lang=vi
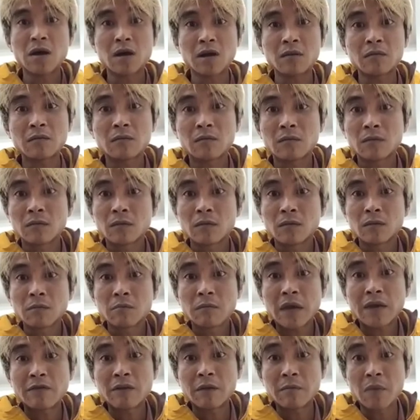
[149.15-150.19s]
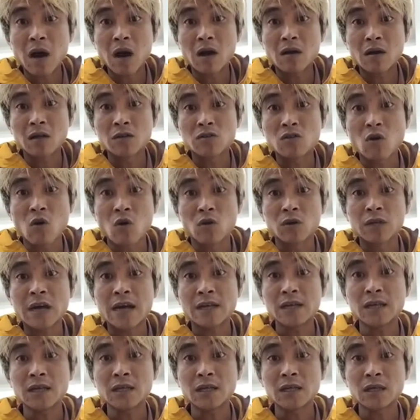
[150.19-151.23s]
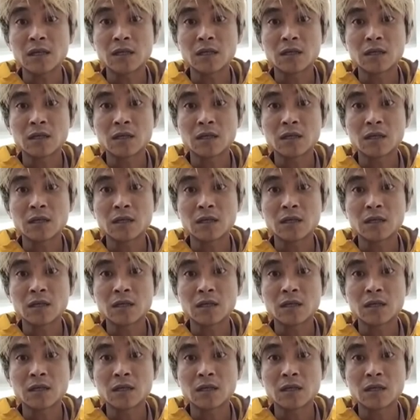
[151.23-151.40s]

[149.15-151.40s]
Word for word: là mày phải mở cửa sổ ra chứ